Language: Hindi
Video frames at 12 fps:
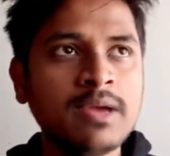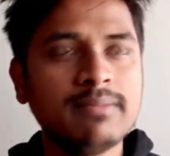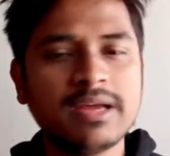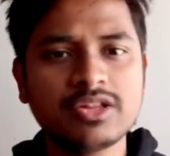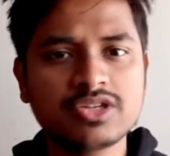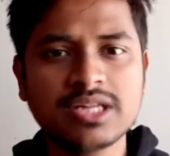
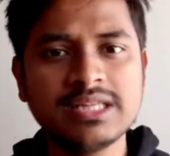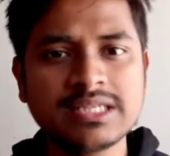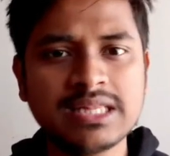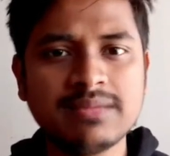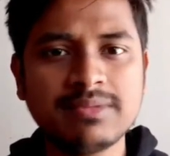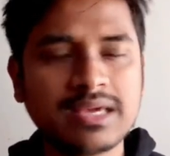मैंने तो जल्दी
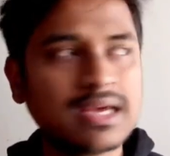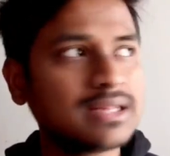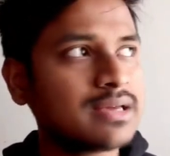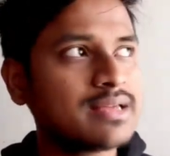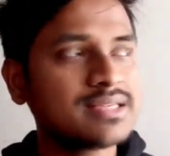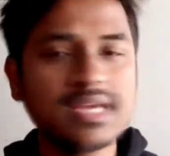जल्दी में किया
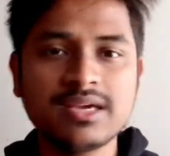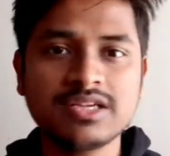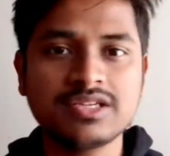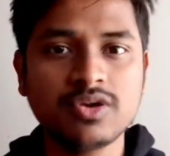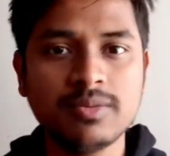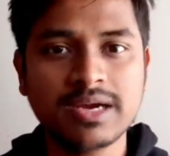था ऐसे ही
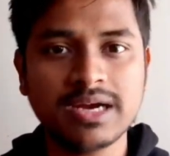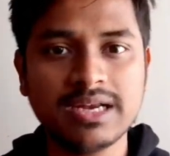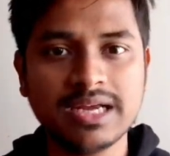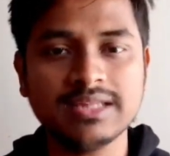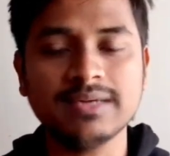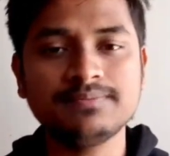किसी को भी कर
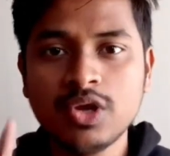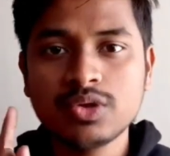लिया था